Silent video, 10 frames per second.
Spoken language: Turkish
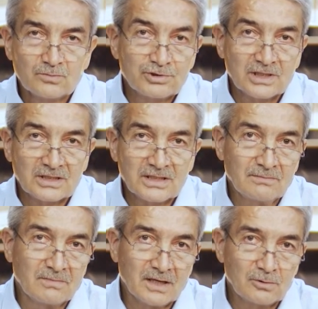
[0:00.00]
Bu şekilde
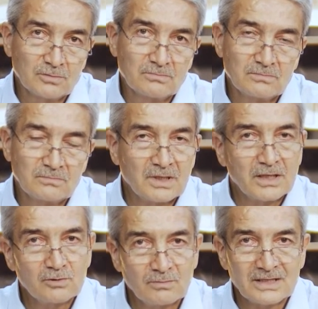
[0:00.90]
malum,
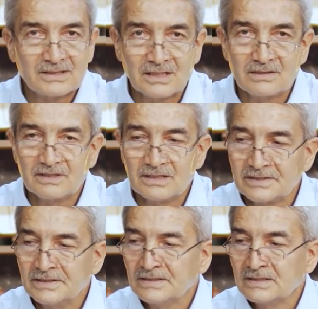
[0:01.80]
malumat
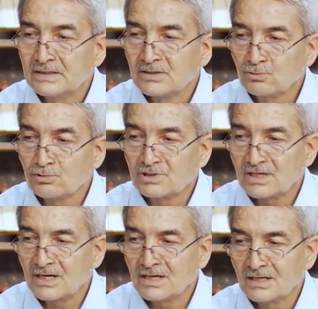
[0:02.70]
kelimeleri
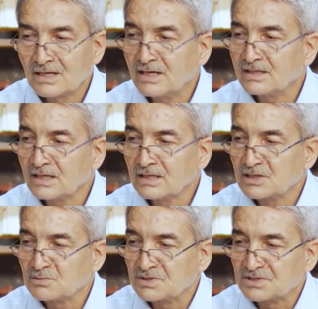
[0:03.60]
Türkçe'ye aynen
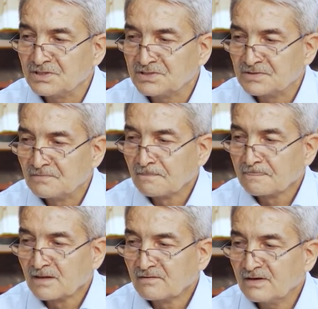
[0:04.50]
geçmiştir.
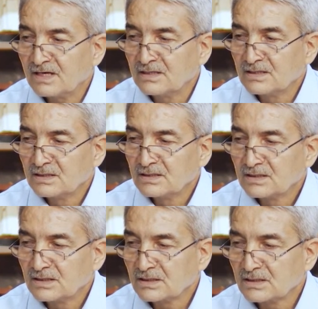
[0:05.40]
Ve
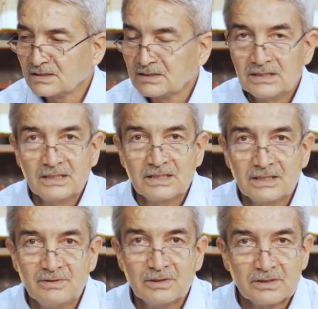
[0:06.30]
e,
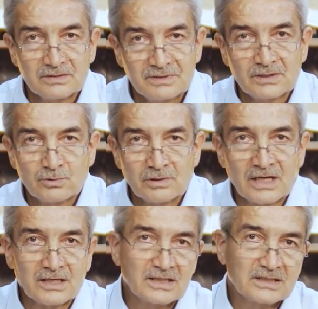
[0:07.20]
ilgili bir, bir
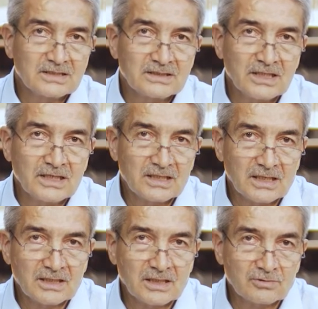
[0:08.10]
Kur'an ayetinde
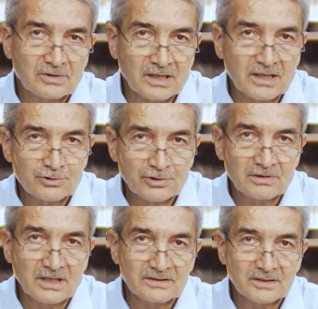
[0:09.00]
Allahu Teala
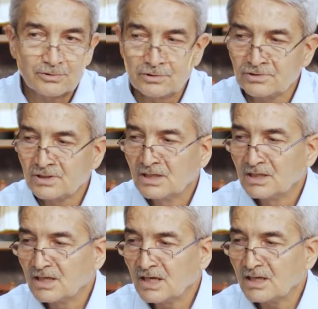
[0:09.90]
şöyle anlatıyor.
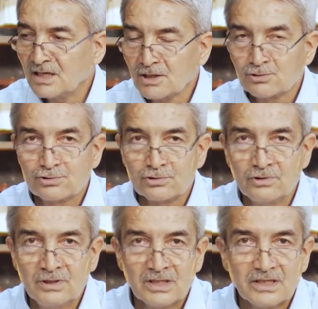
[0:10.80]
El
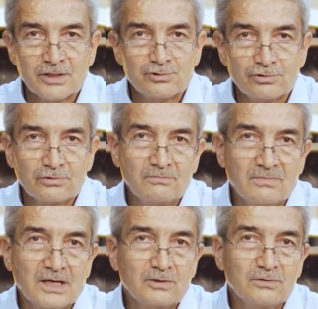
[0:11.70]
haccu ve şurum
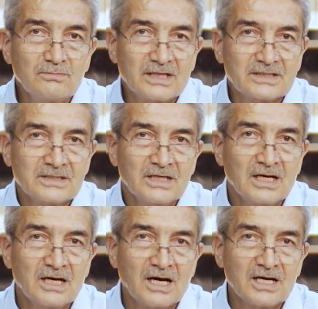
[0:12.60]
malumat.
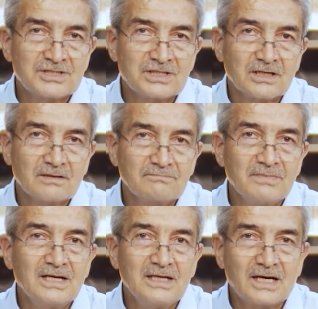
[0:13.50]
Hac
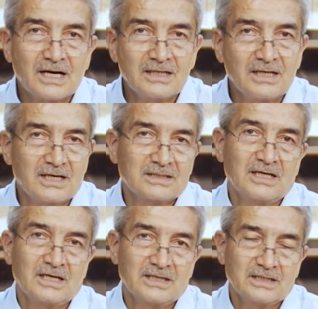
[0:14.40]
belli
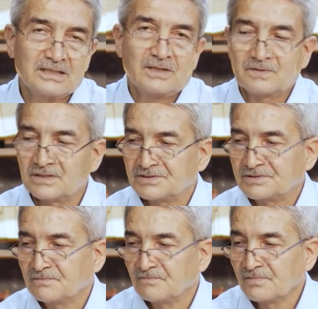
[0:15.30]
aylarda
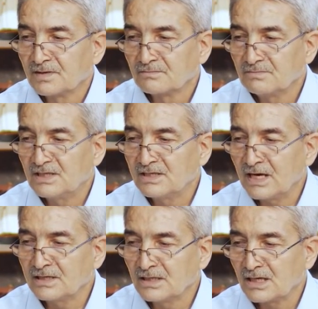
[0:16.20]
yapılır.
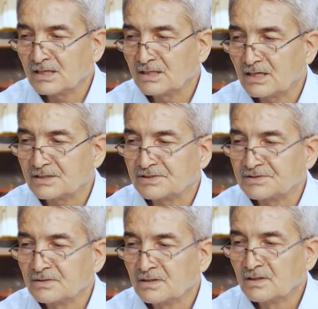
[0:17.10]
Bilinen
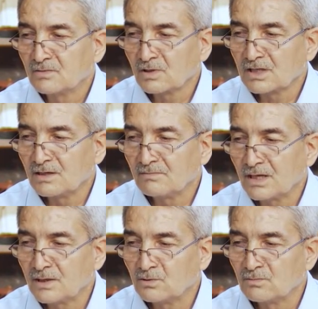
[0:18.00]
aylardır. Burada
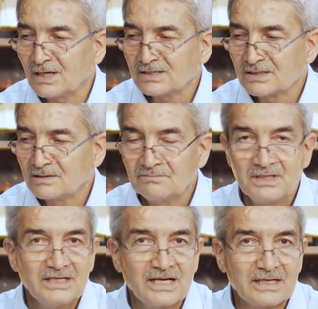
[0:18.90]
malumat
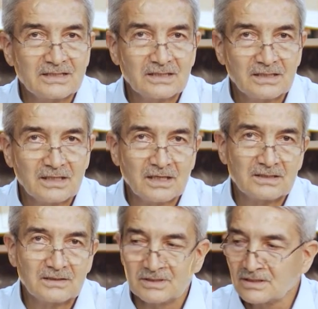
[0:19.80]
bilinen
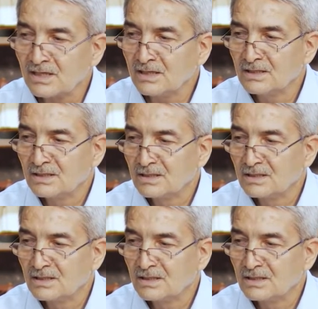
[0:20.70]
anlamında.